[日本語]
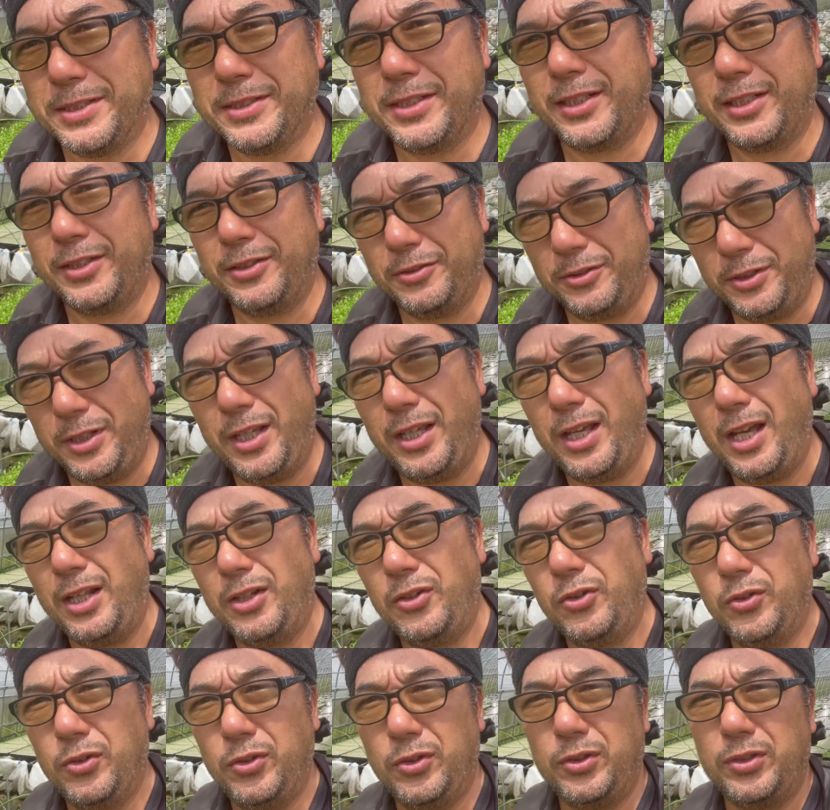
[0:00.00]
したけどね、あ
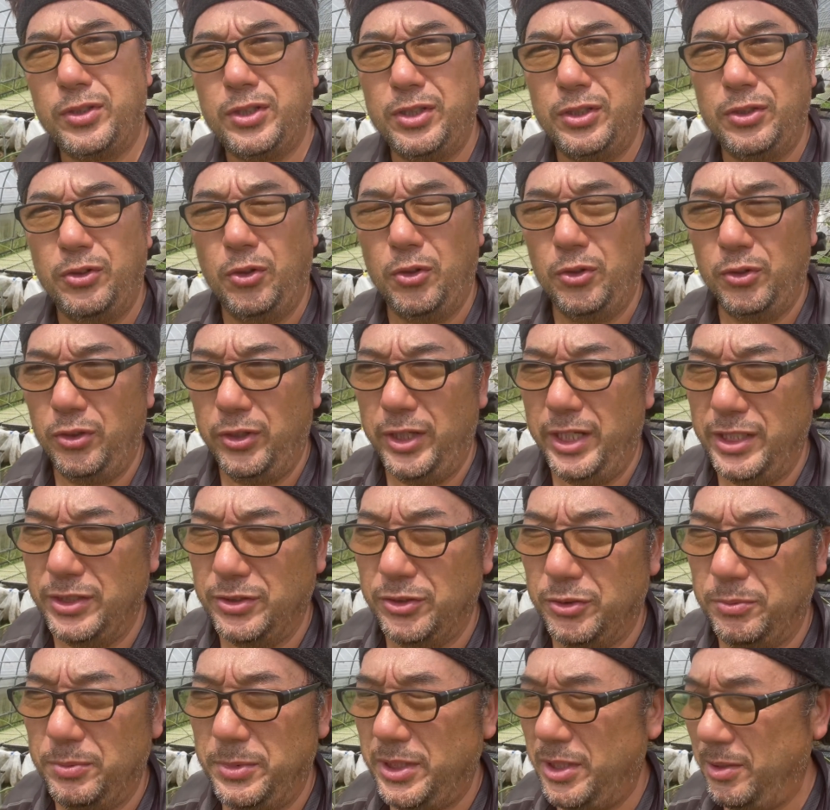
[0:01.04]
の、昨日の映
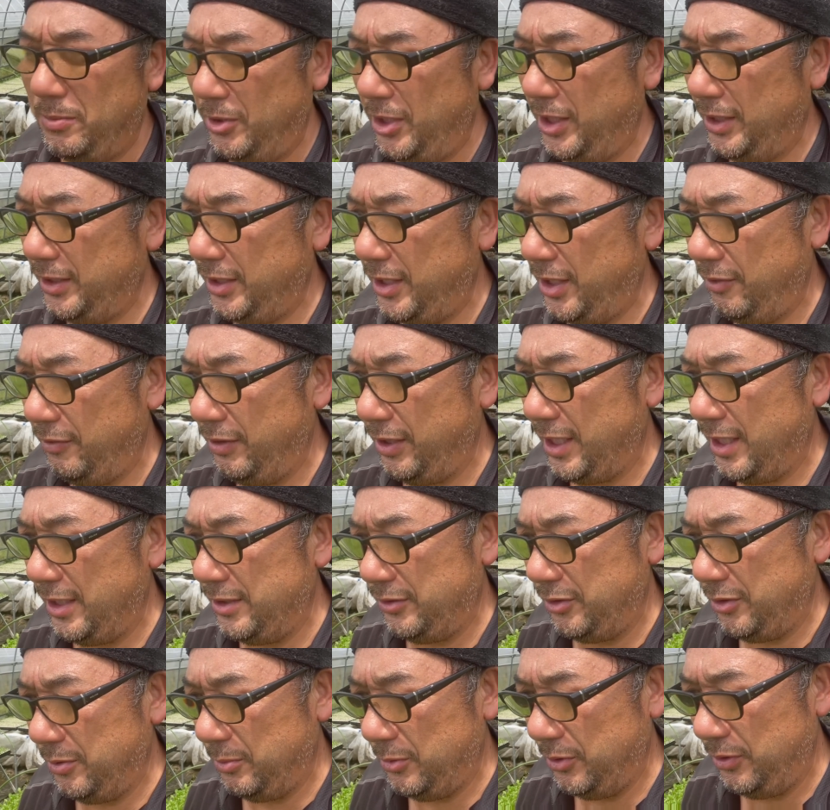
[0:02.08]
像を見てもらったらわかる
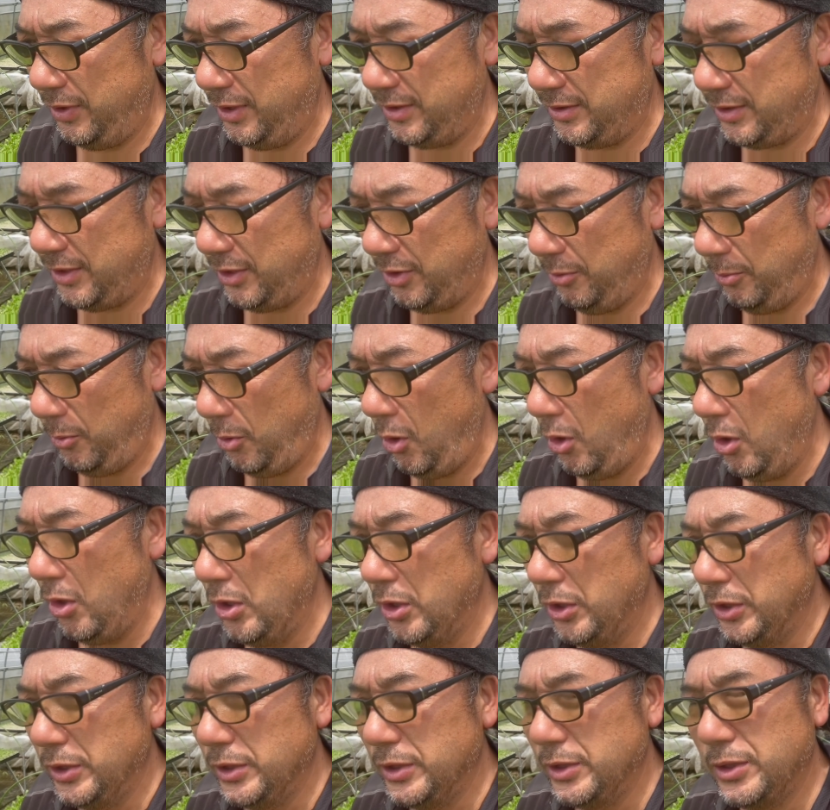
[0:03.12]
と思うんですけども、
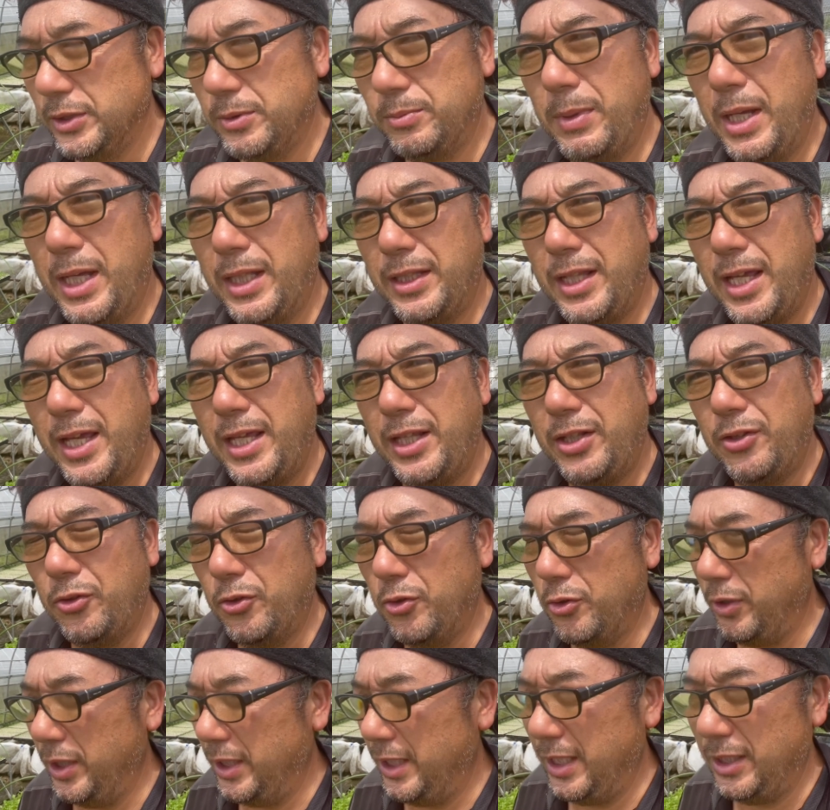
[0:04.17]
まあ、苗の
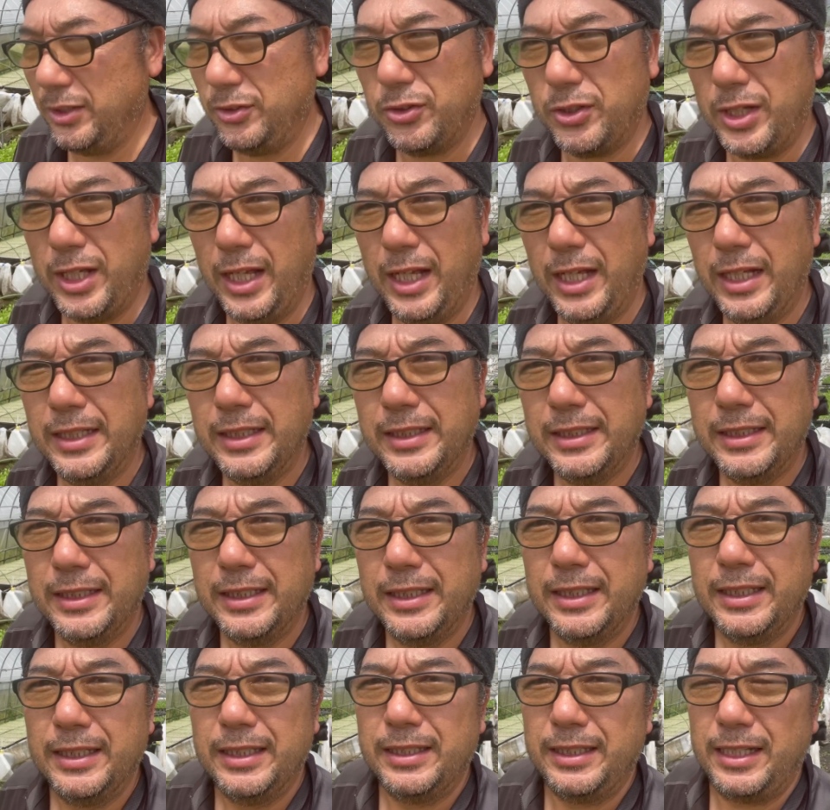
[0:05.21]
方はなんとか
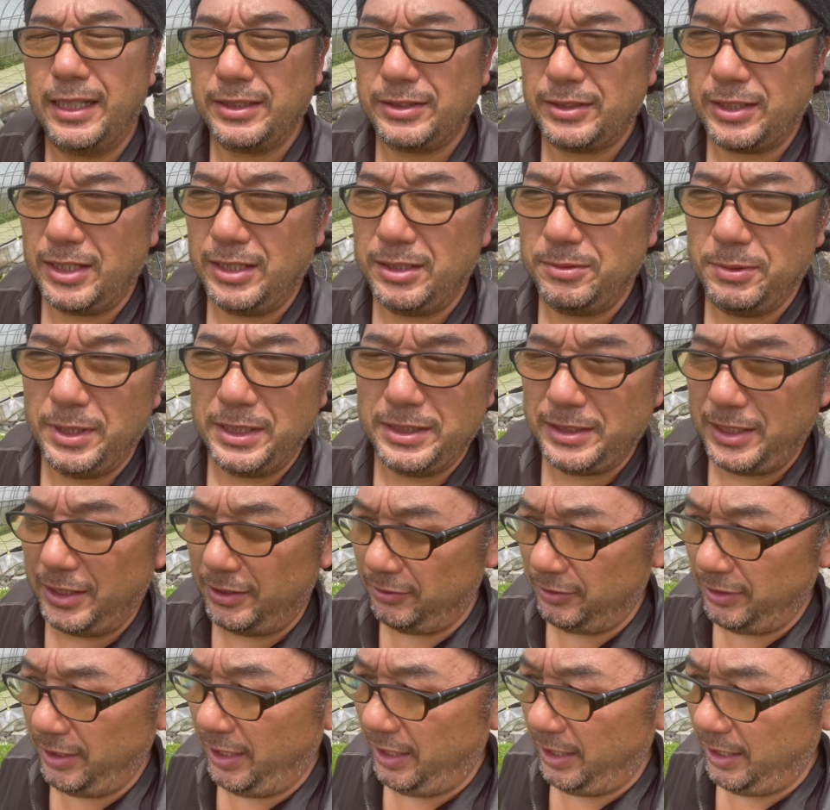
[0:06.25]
助かりました
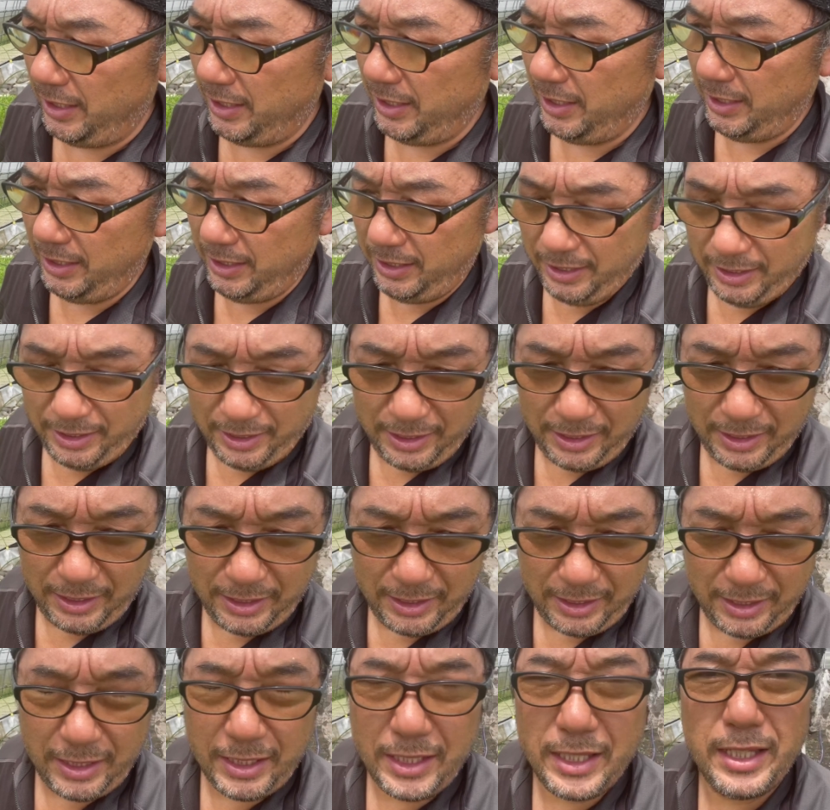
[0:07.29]
ので、
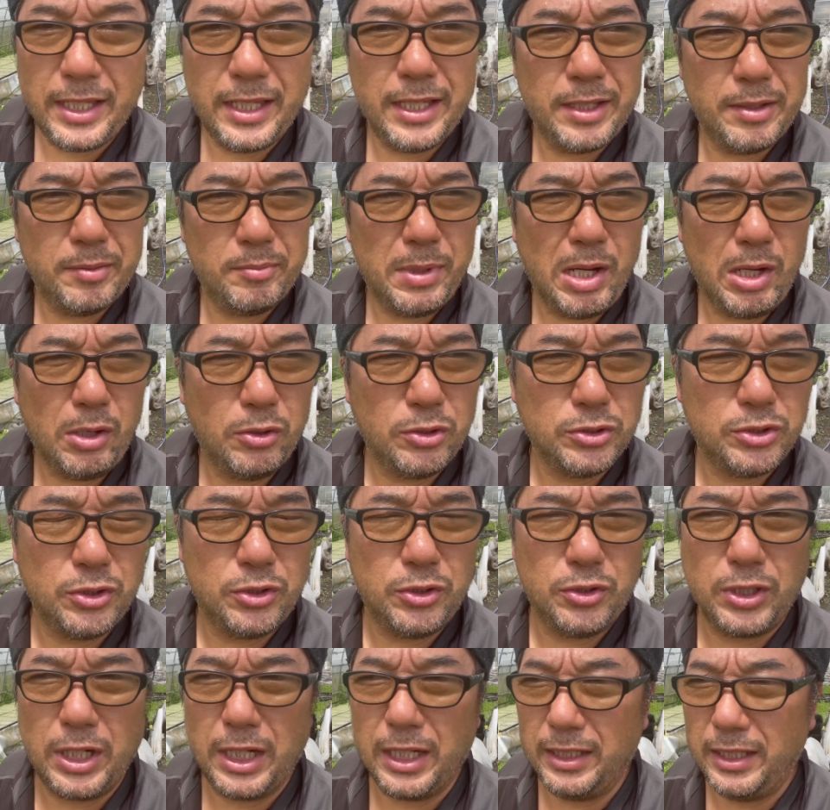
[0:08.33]
えー、まあ、補
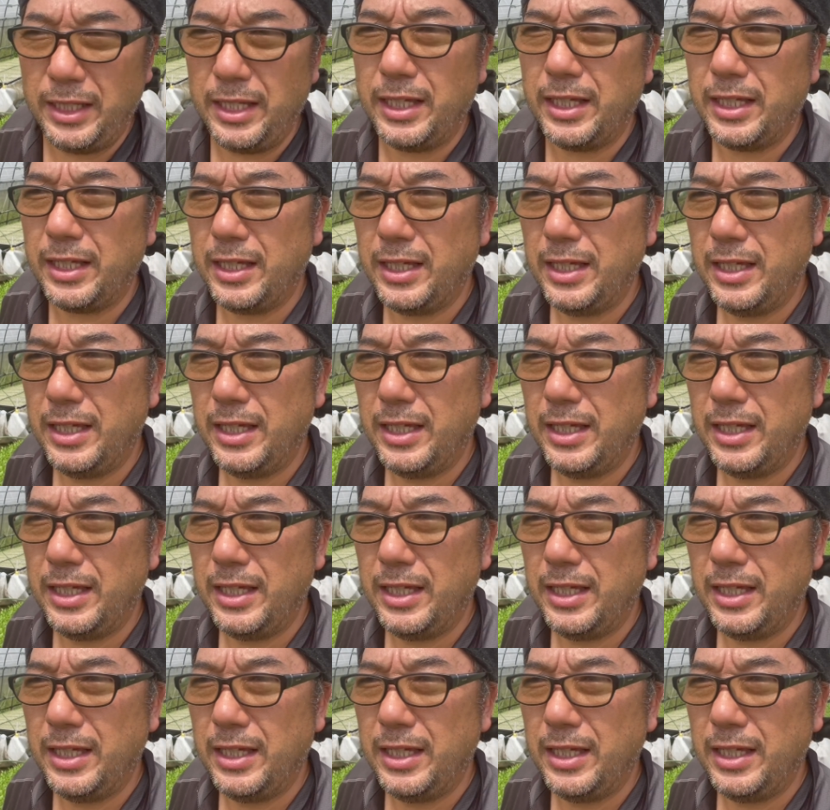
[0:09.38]
助がね、